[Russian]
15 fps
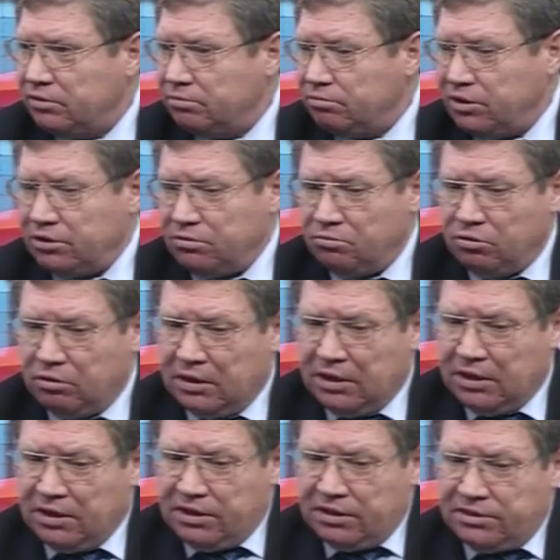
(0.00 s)
Поэтому
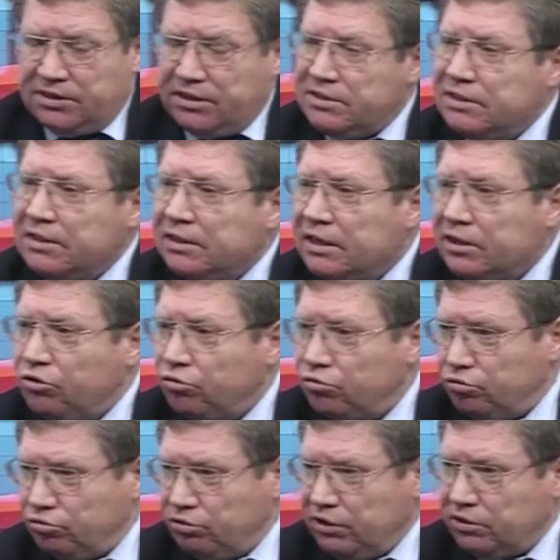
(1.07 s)
здесь ни на
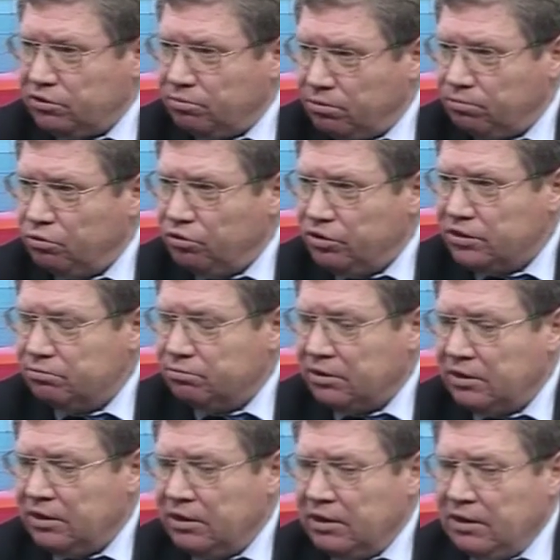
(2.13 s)
йоту нет популизма.
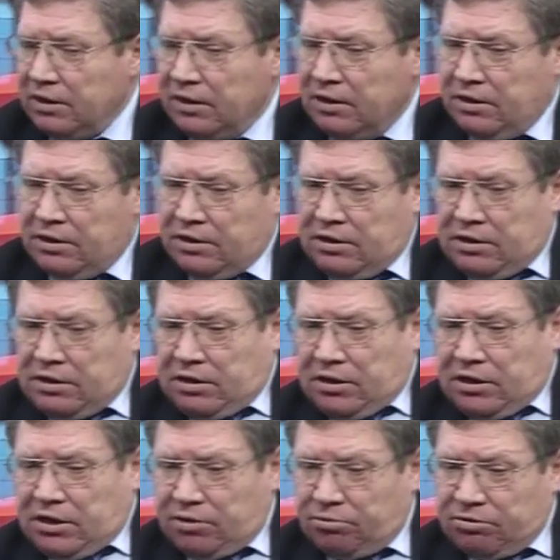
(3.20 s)

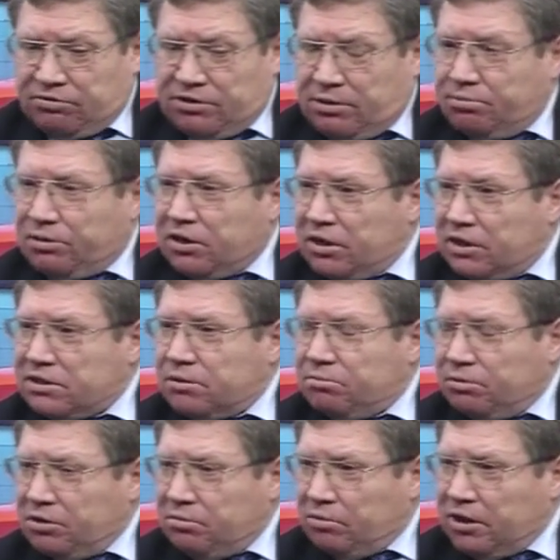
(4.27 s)
И мы все прекрасно
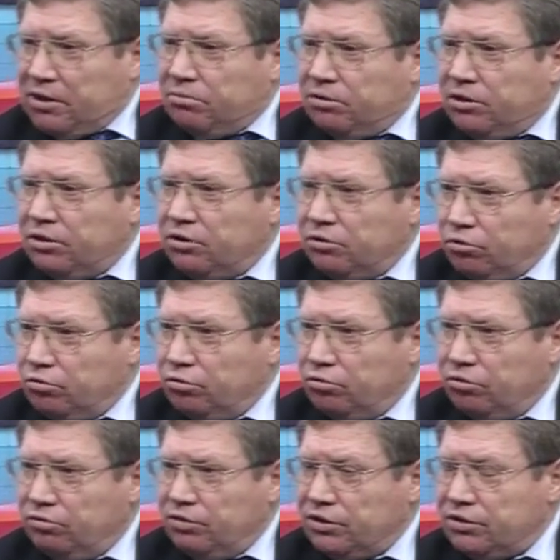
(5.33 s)
понимаем и
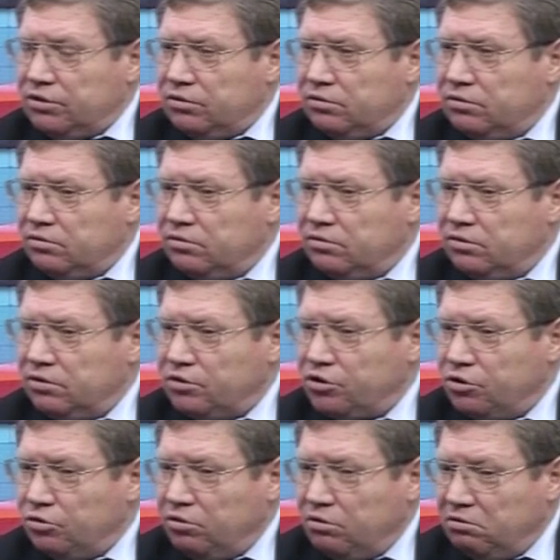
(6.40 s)
другую вещь,
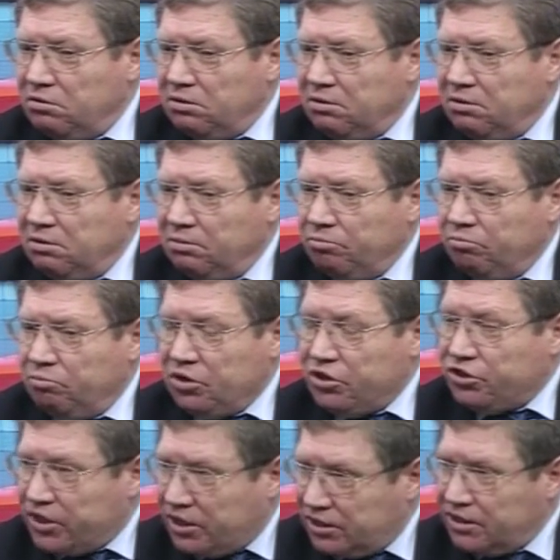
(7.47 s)
что
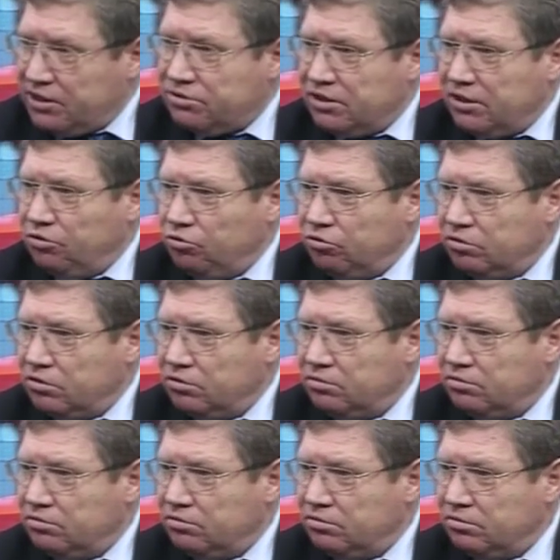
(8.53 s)
печатный станок –
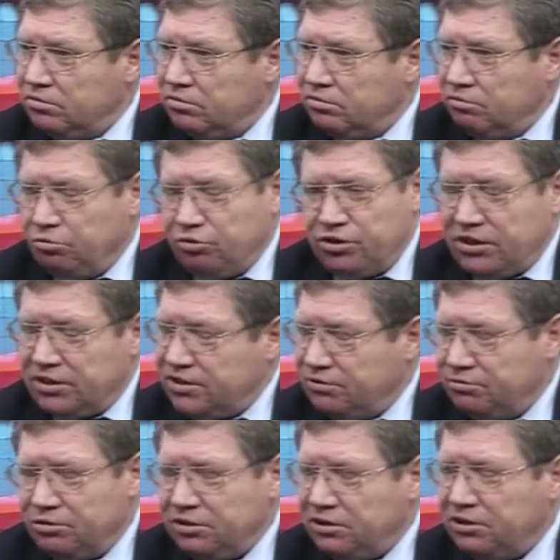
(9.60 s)
включать
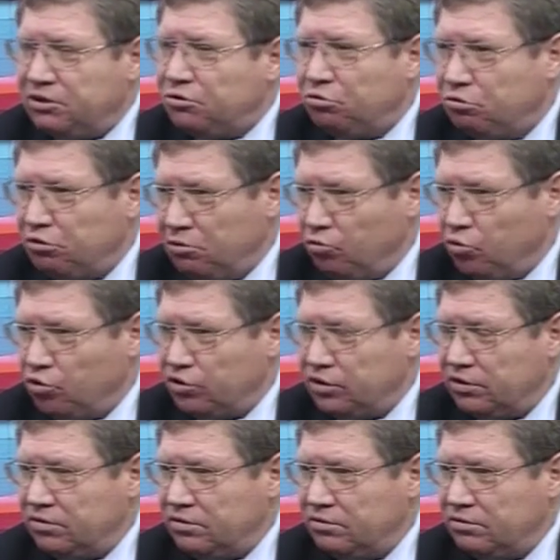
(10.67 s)
сегодня никто не может
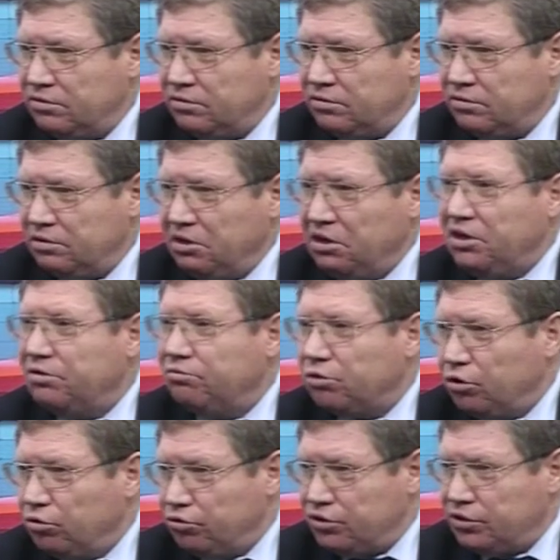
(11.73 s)
и не
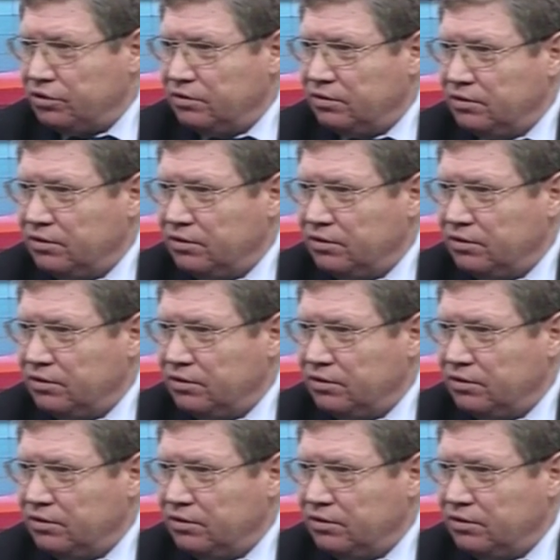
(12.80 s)
включит.